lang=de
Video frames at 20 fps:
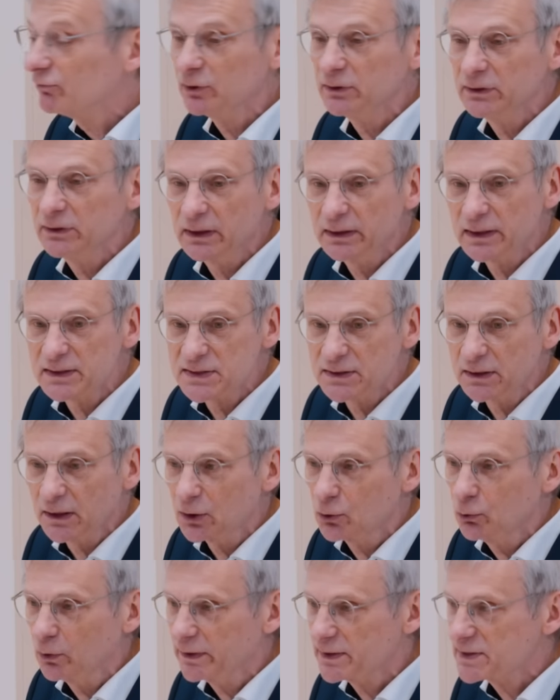Wunder, dass
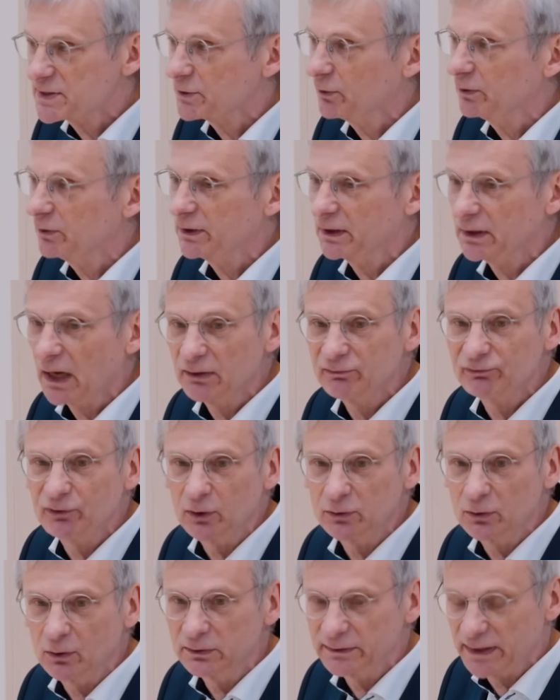Ihre Koalition den
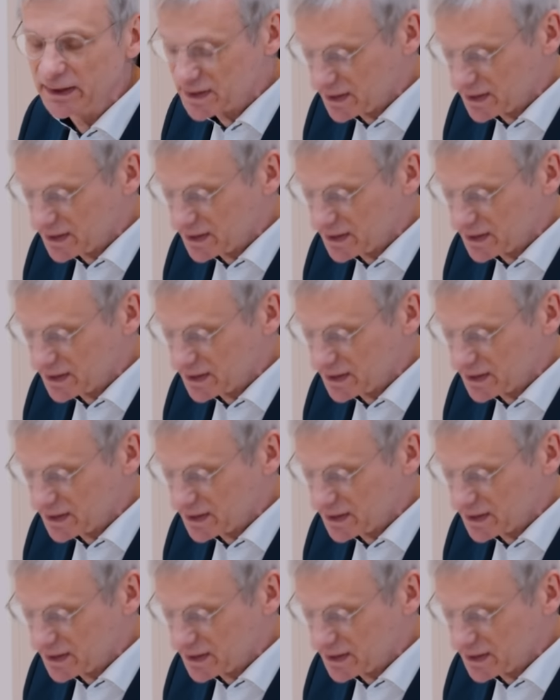Anforderungen der